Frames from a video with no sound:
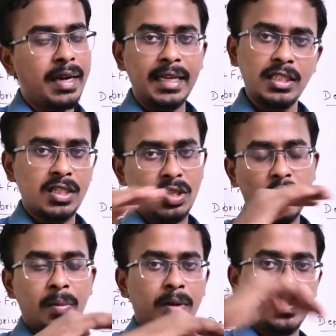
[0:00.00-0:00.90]
டேஞ்சன்ஸ்
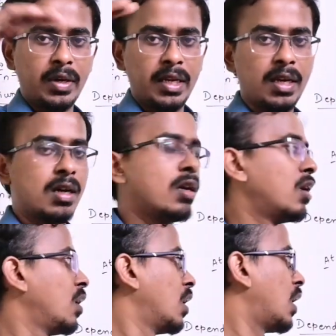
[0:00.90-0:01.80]
ட்ரா பண்ணுவோம் இல்லையா
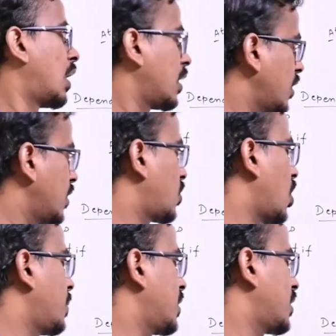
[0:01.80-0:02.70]
அங்கே
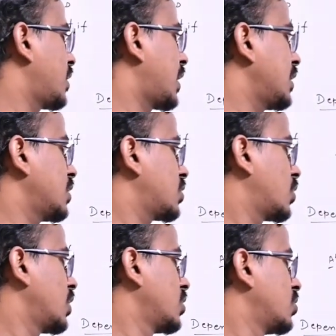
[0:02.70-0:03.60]
ட்ரா பண்ணுற
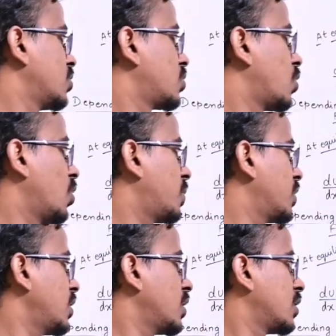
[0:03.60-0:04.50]
டேஞ்சன்ஸோட ஸ்லோப்
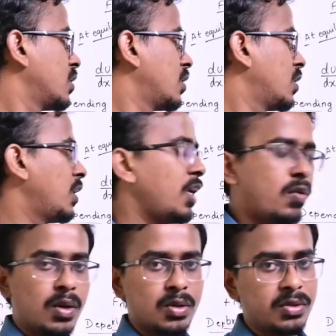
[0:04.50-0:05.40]
வந்து என்னது
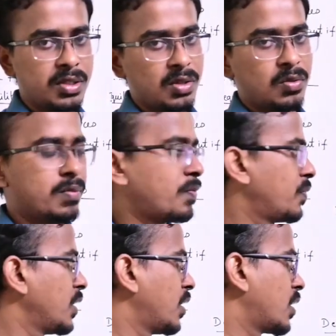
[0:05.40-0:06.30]
ஈக்குவல் டு ஜீரோ
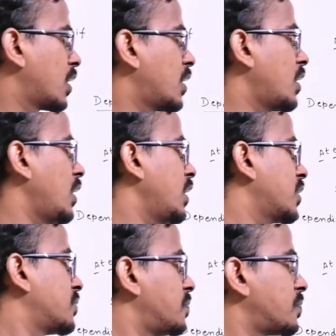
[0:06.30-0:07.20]
கரெக்டாக இல்லையா